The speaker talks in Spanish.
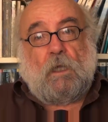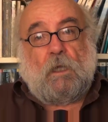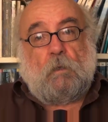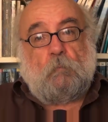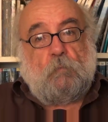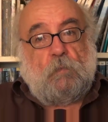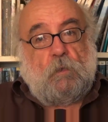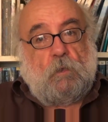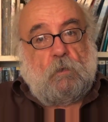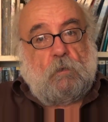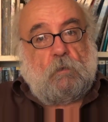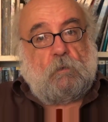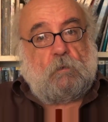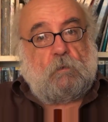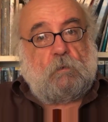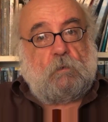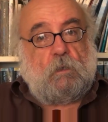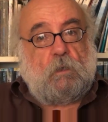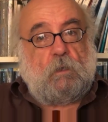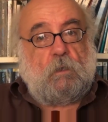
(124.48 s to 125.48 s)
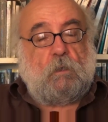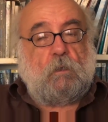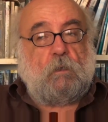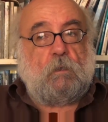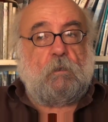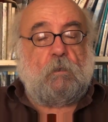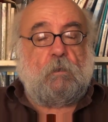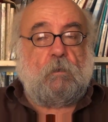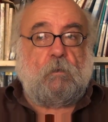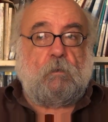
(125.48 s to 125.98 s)
cambio
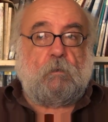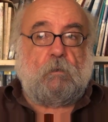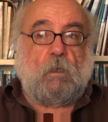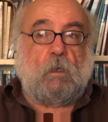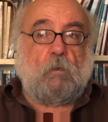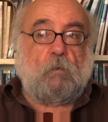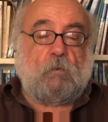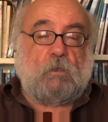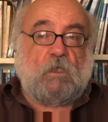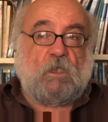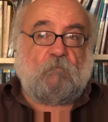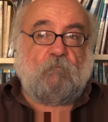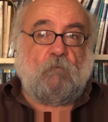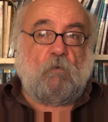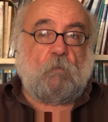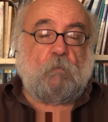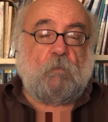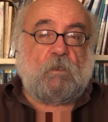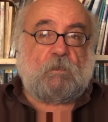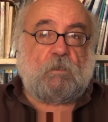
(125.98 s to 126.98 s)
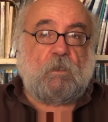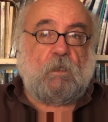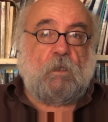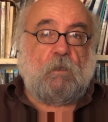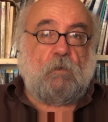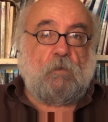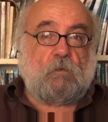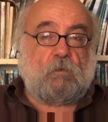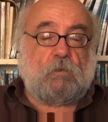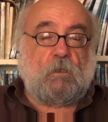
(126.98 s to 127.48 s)
de, de algunas formas de la
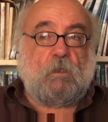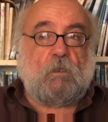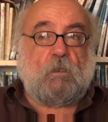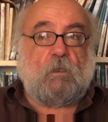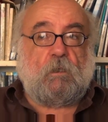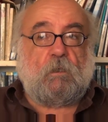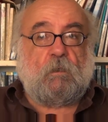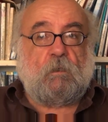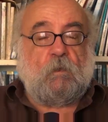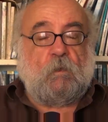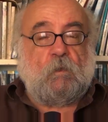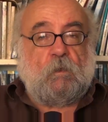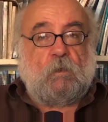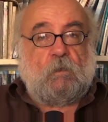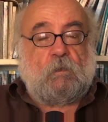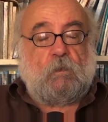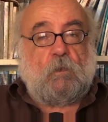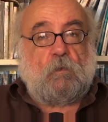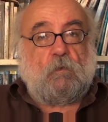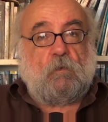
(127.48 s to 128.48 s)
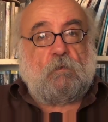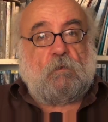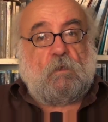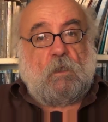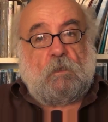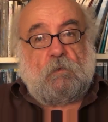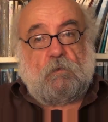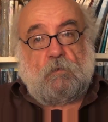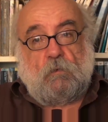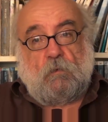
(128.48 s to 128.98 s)
doctrina de contra
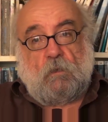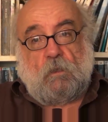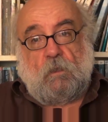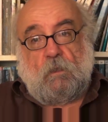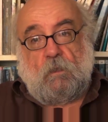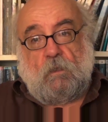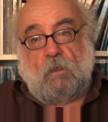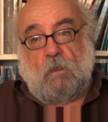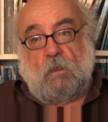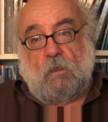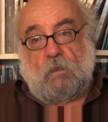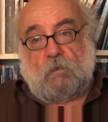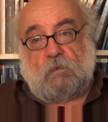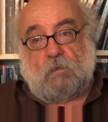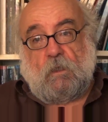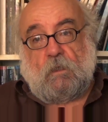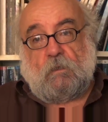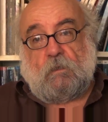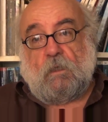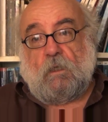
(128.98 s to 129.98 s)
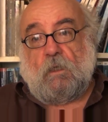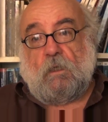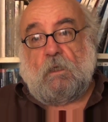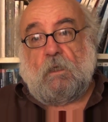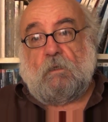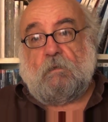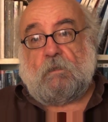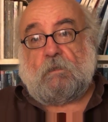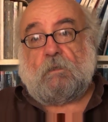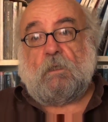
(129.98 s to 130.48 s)
insurgencia
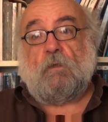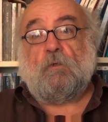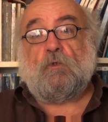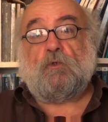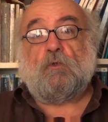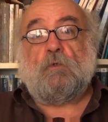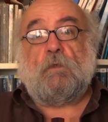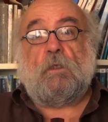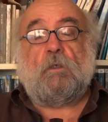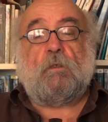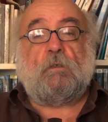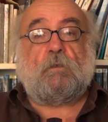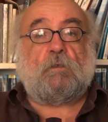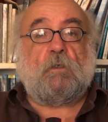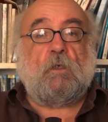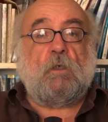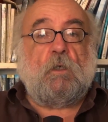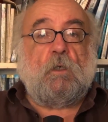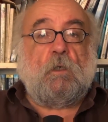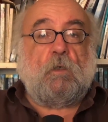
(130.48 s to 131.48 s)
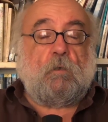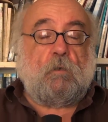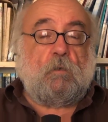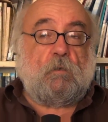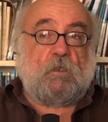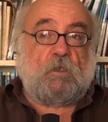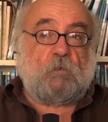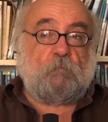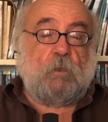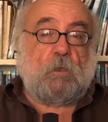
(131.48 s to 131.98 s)
estratégica de Estados Unidos
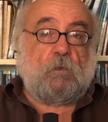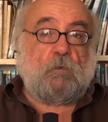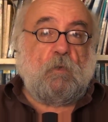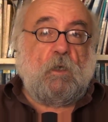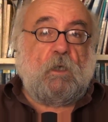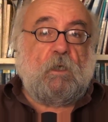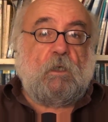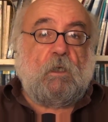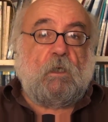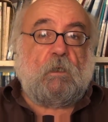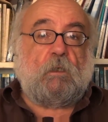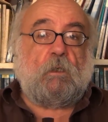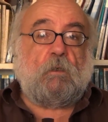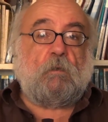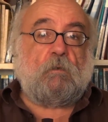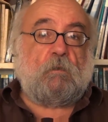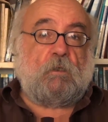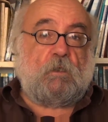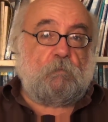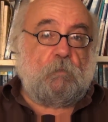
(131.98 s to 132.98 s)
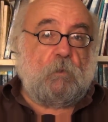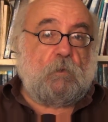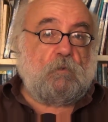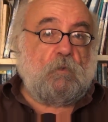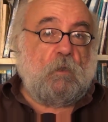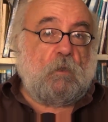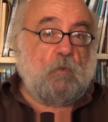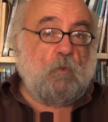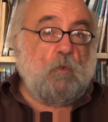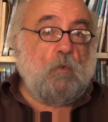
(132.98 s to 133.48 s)
con respecto a Irán y con
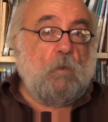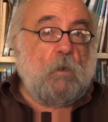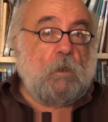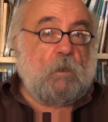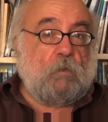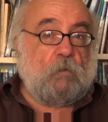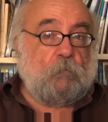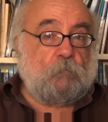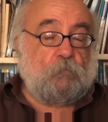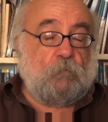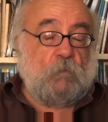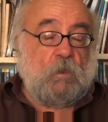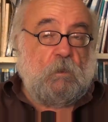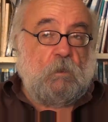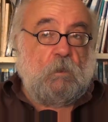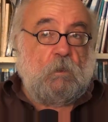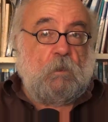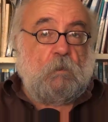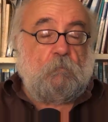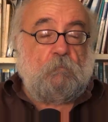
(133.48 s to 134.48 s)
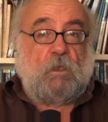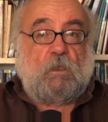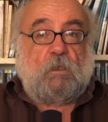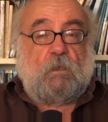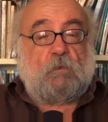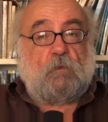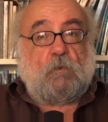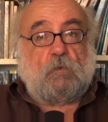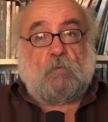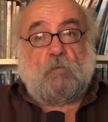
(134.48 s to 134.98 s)
respecto a Cuba. ¿no? Bien,
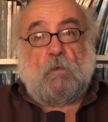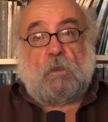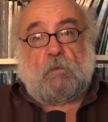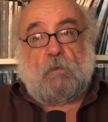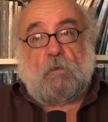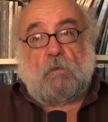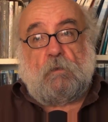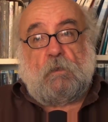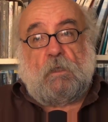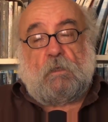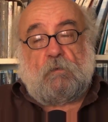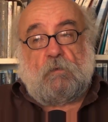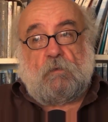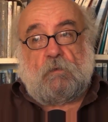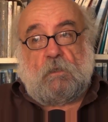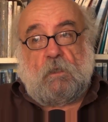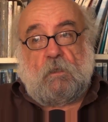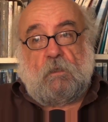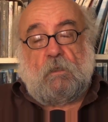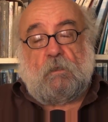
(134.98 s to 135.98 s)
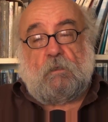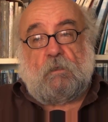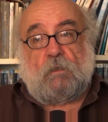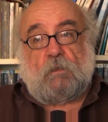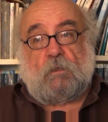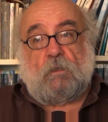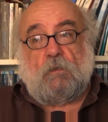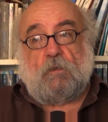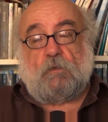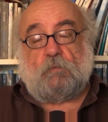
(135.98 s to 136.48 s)
estos cuatro datos
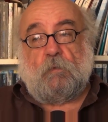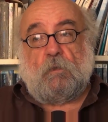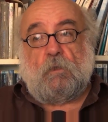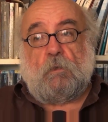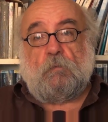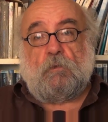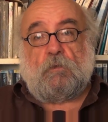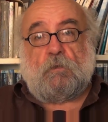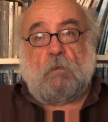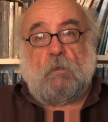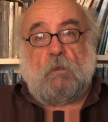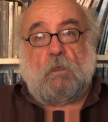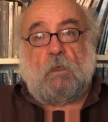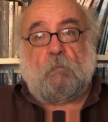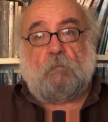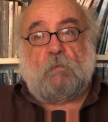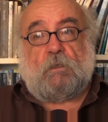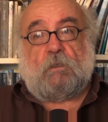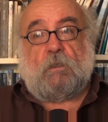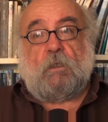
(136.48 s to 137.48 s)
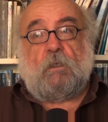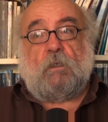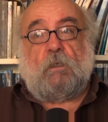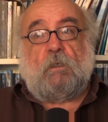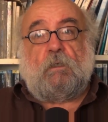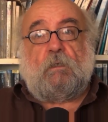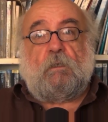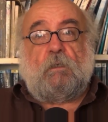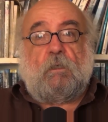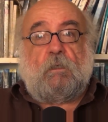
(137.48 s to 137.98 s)
recientes, si los ponemos sobre la mesa,
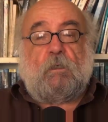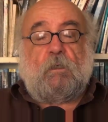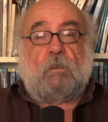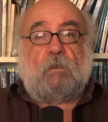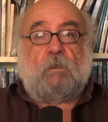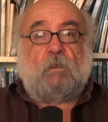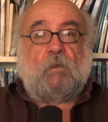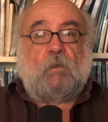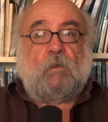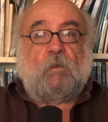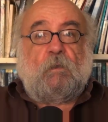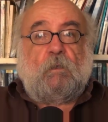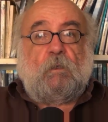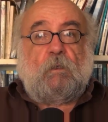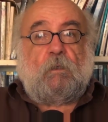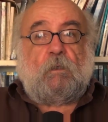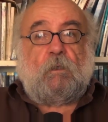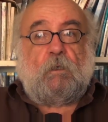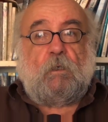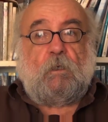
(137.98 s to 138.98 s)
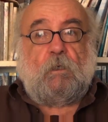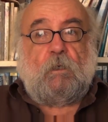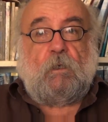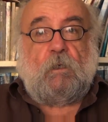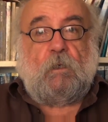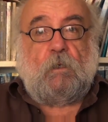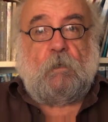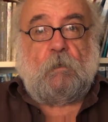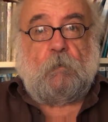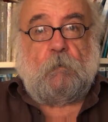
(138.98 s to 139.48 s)
indican
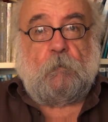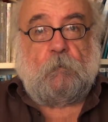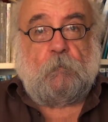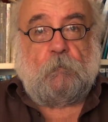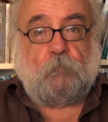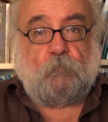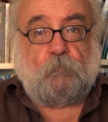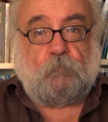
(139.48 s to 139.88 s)
que,